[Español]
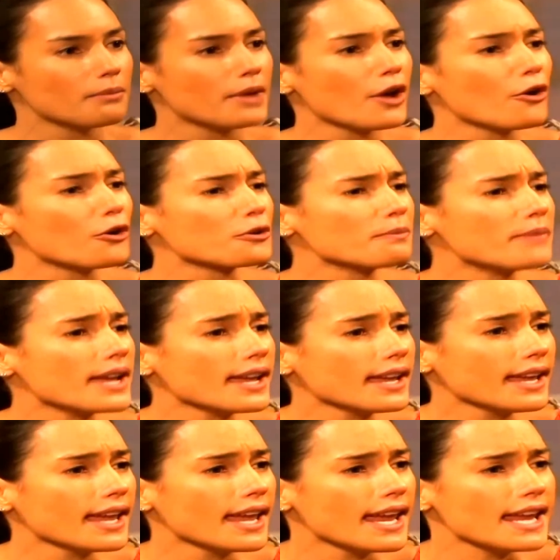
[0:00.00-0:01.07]
Mejor
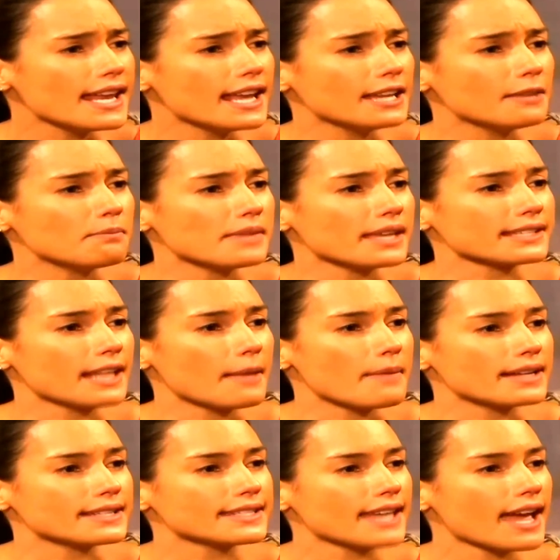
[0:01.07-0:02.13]
ve y le limpias la
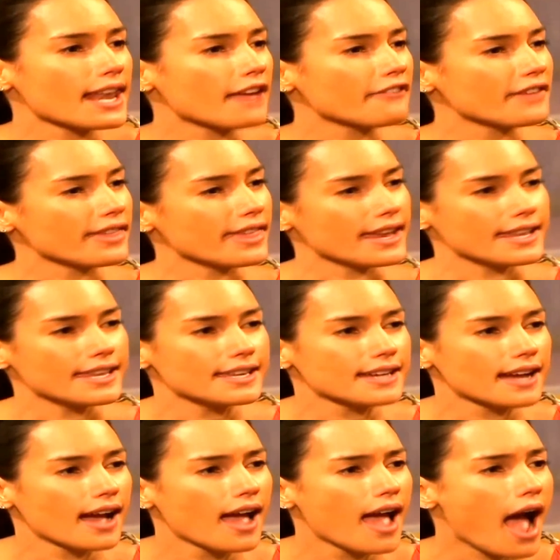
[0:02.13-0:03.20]
mancha a la
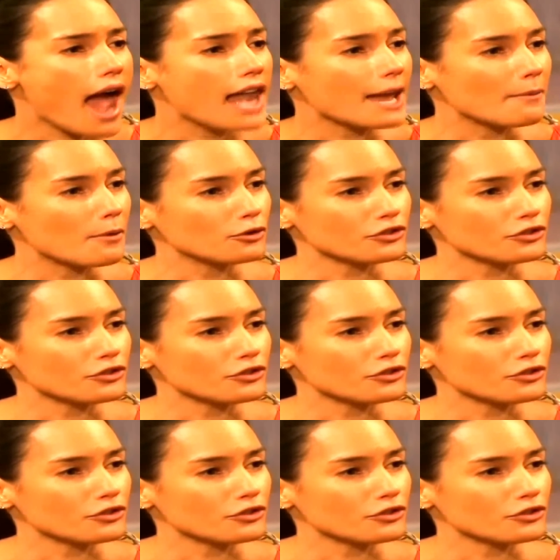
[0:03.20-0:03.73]
Federica, a la